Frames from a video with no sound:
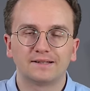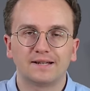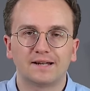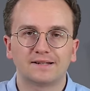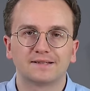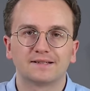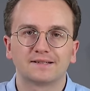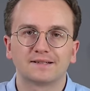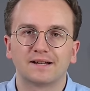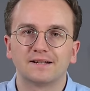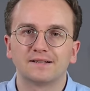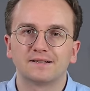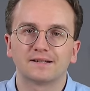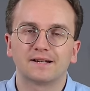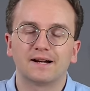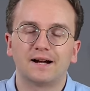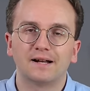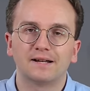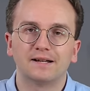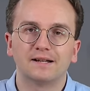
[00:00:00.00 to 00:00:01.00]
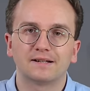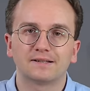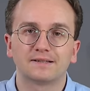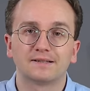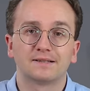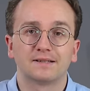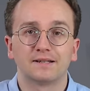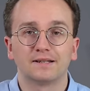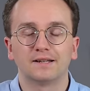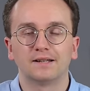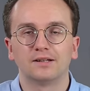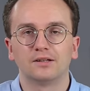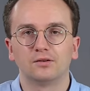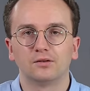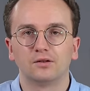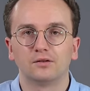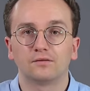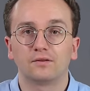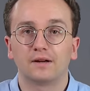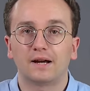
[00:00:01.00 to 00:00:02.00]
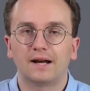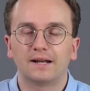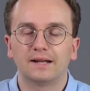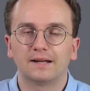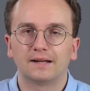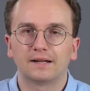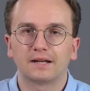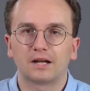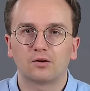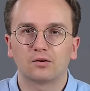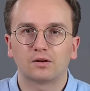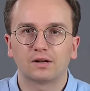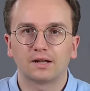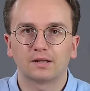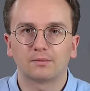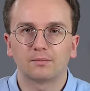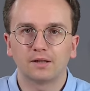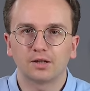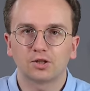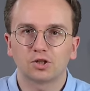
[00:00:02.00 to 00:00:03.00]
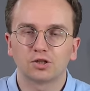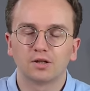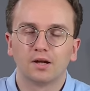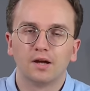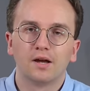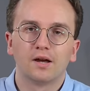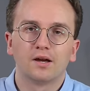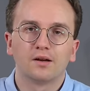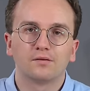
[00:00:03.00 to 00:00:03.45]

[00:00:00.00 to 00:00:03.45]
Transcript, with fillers: Das ist ganz egal, die lassen sich in Unify alle genau gleich managen.